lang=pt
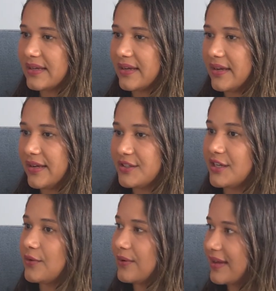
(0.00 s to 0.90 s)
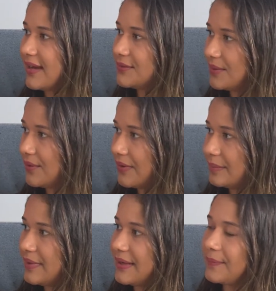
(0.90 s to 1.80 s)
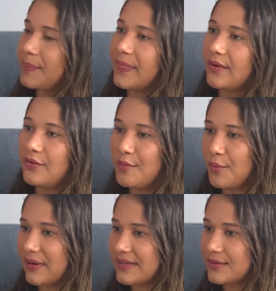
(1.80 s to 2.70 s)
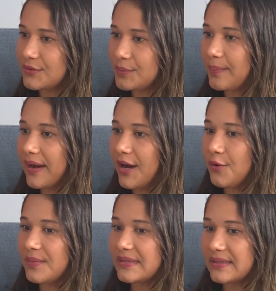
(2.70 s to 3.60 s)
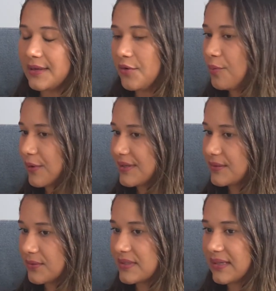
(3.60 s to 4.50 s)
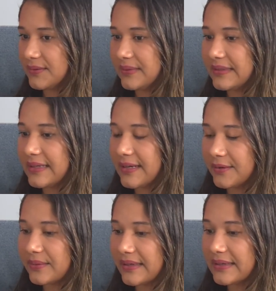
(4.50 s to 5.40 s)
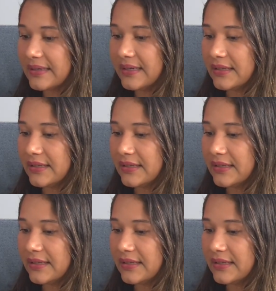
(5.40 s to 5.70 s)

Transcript: é, dialogado a OAB com a população de Palmas e daí com a população do estado inteiro, né?